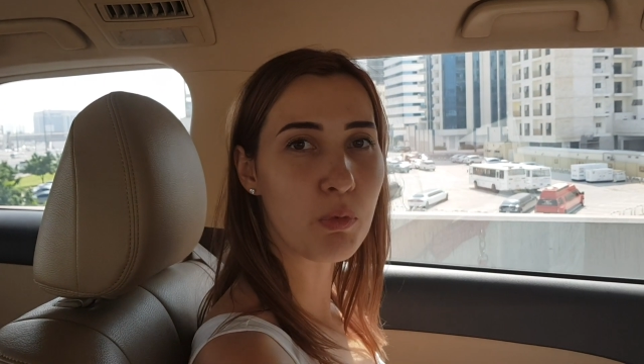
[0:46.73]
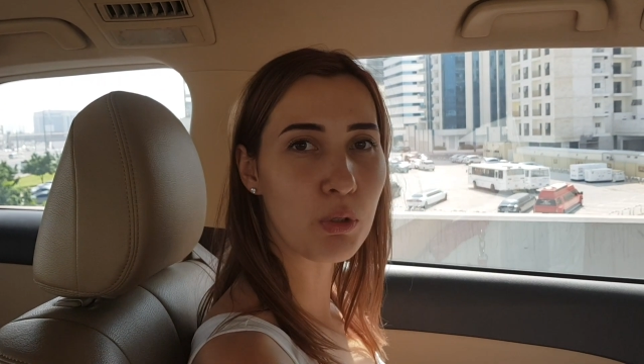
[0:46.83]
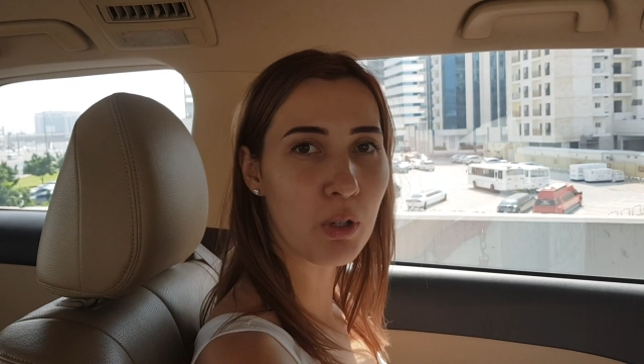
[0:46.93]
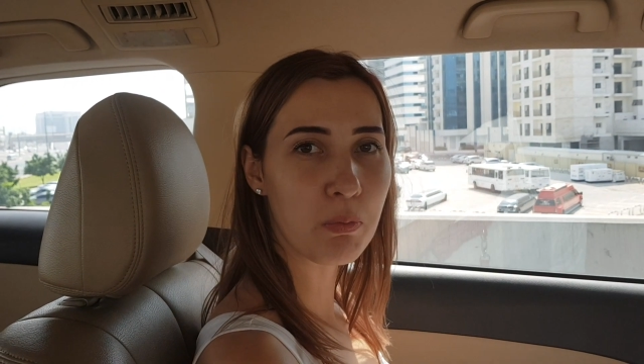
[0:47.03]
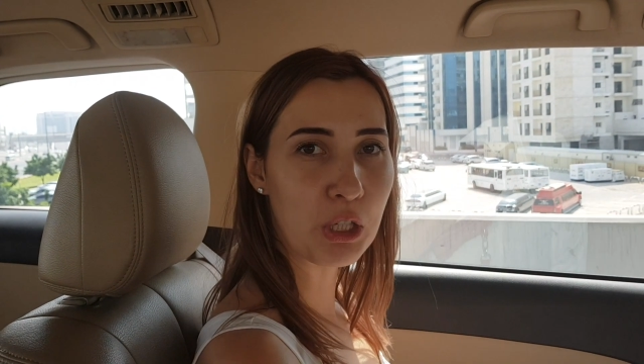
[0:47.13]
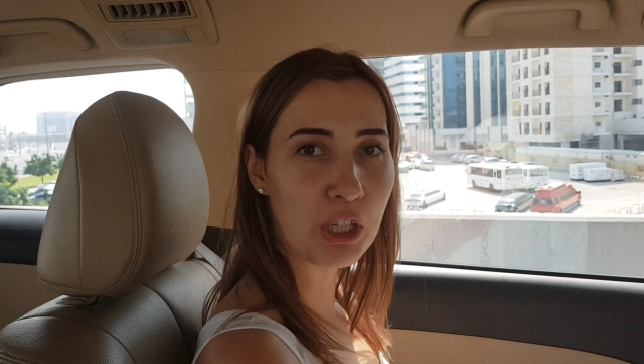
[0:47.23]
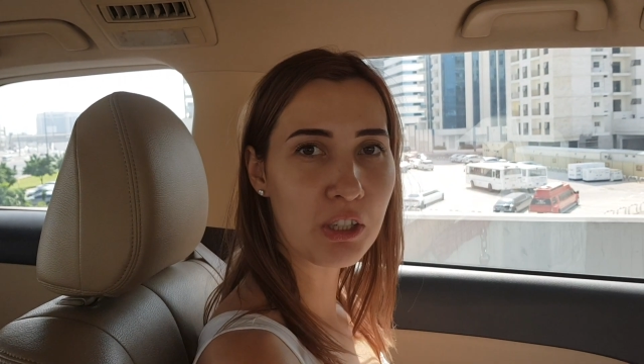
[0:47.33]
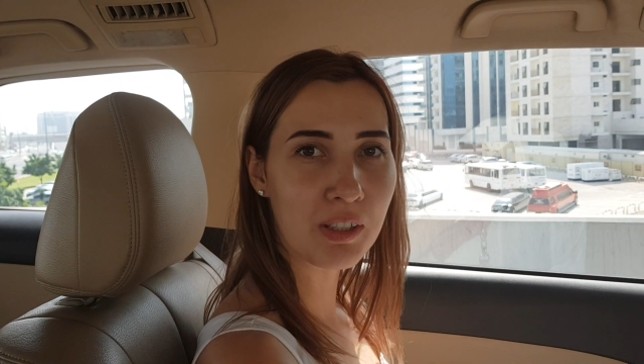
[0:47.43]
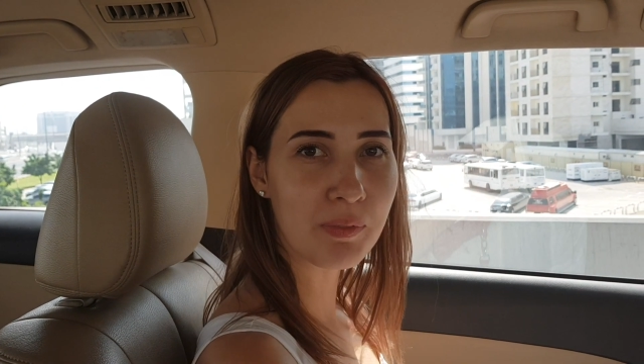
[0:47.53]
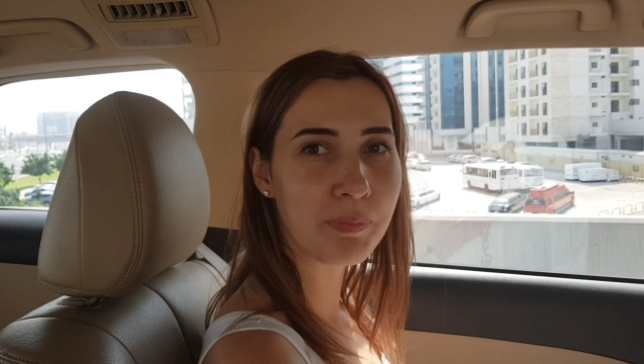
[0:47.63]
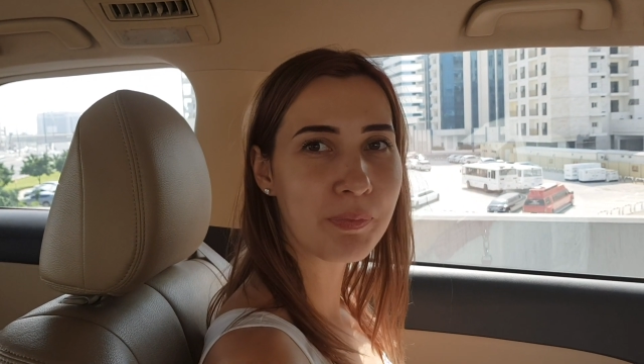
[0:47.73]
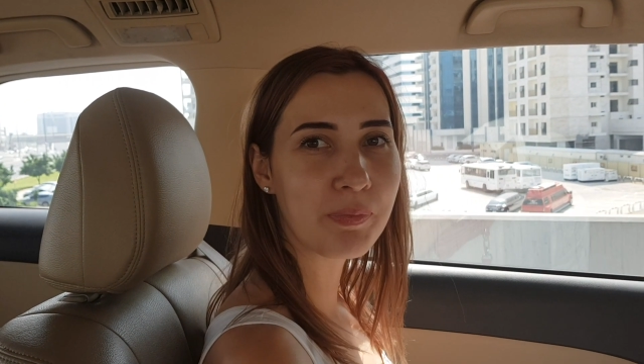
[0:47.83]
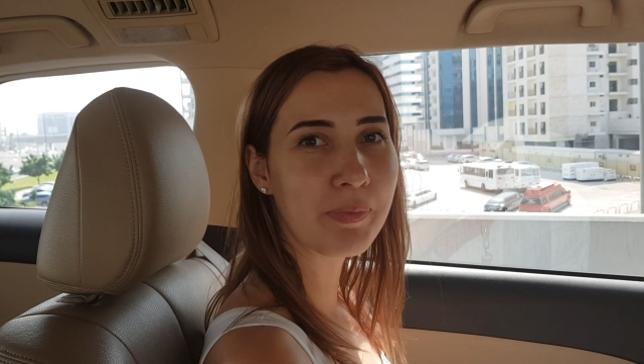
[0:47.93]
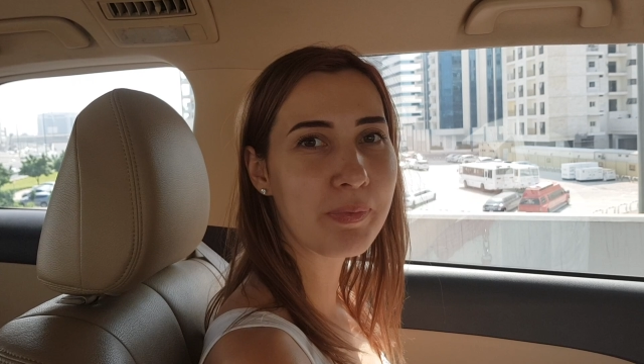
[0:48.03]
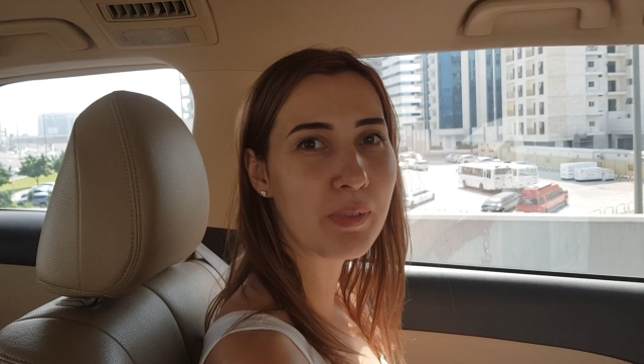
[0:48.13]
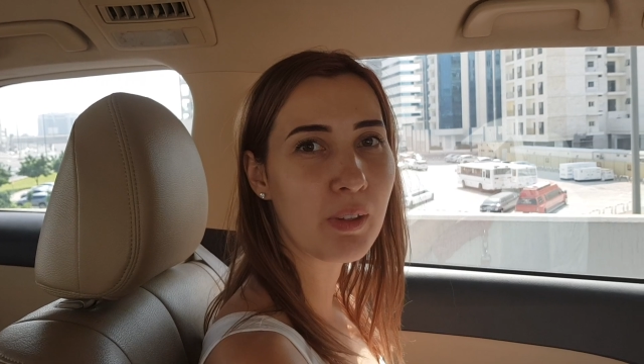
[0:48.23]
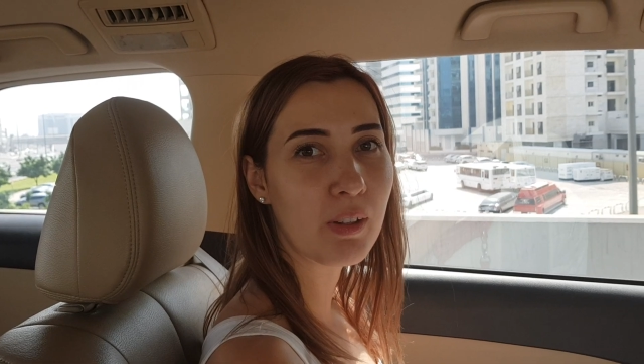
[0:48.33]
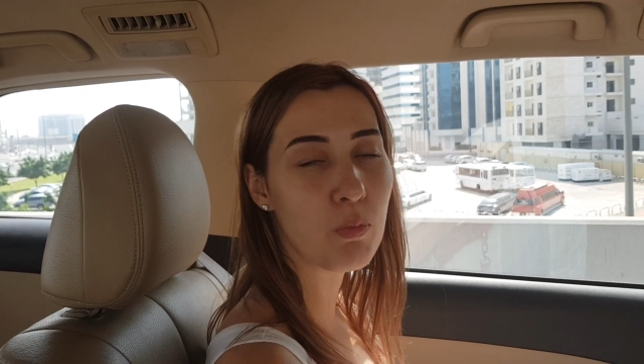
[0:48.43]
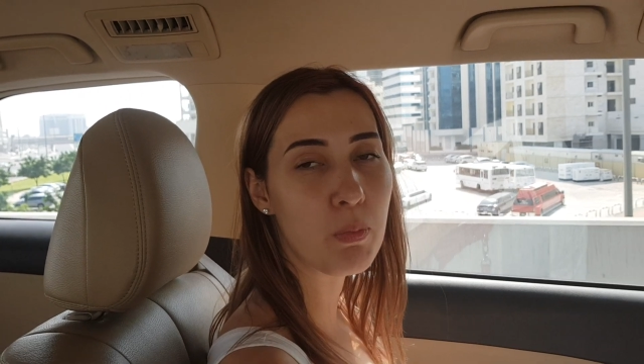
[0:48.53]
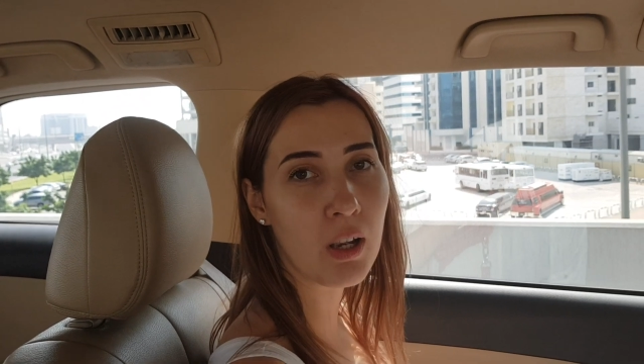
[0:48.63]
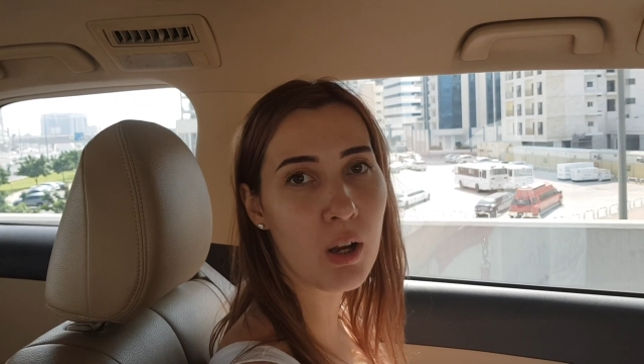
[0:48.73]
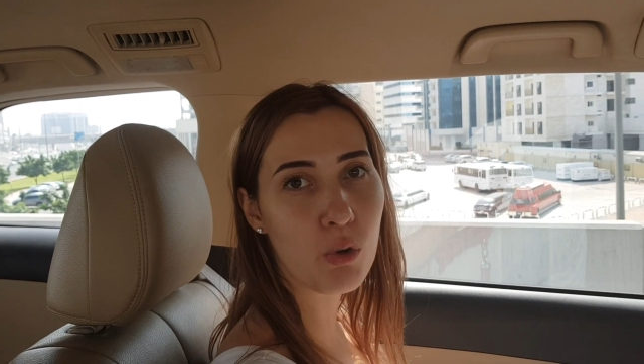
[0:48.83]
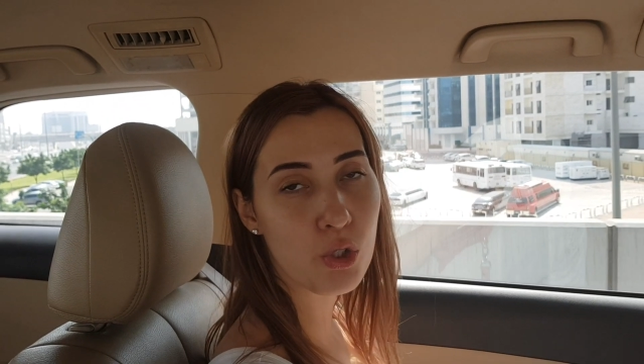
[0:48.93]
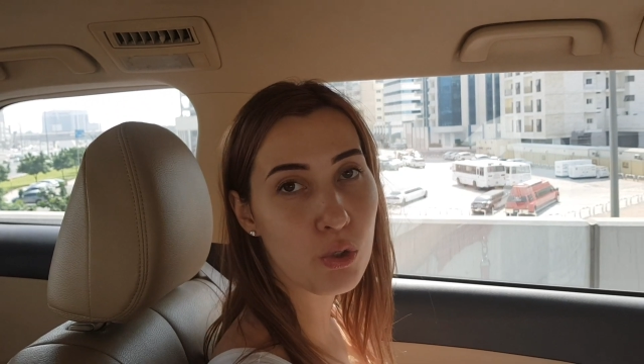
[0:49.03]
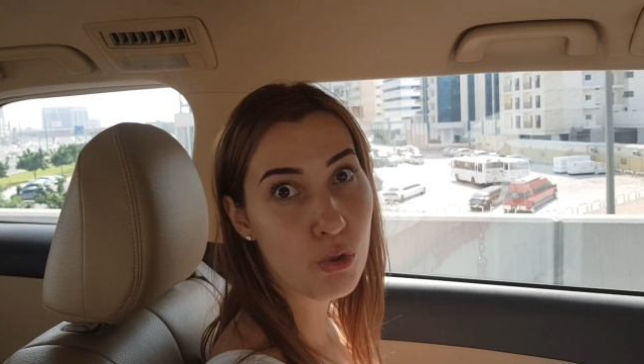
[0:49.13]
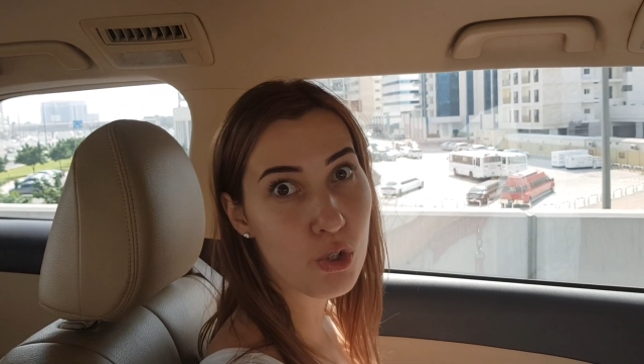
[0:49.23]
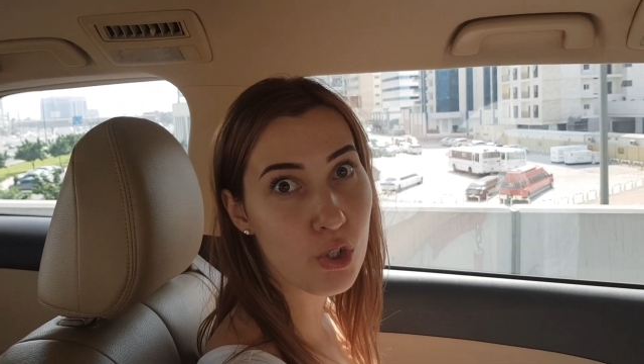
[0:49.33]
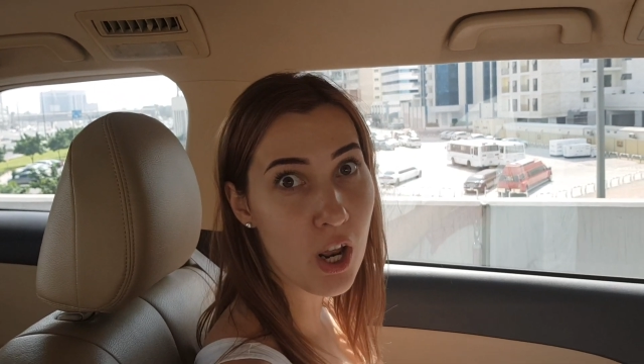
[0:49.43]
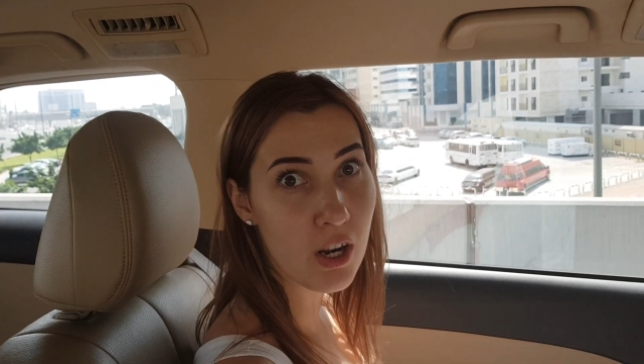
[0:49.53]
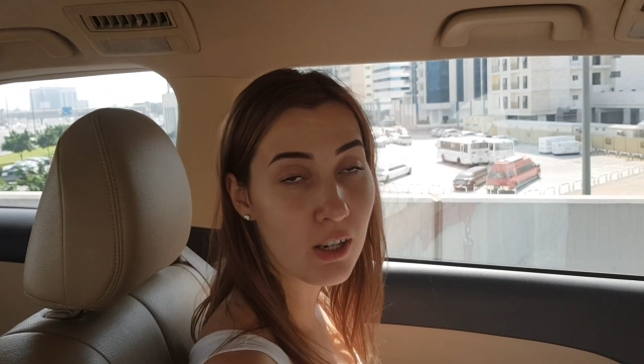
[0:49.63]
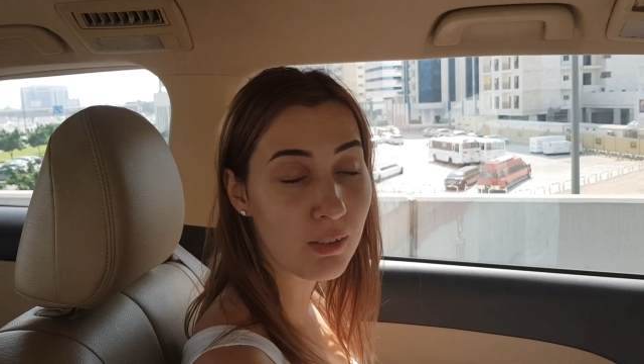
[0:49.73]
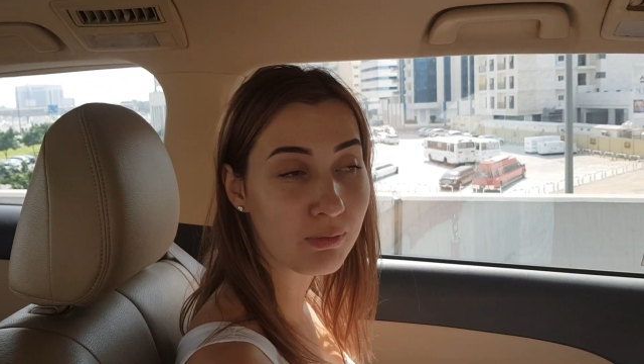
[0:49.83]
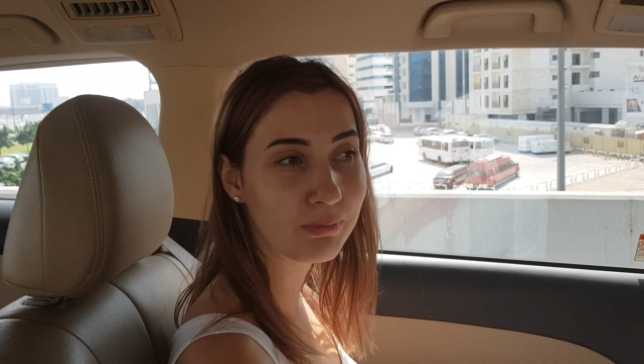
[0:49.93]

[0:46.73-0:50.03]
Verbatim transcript: мы только приехали. Пока очень-очень жарко.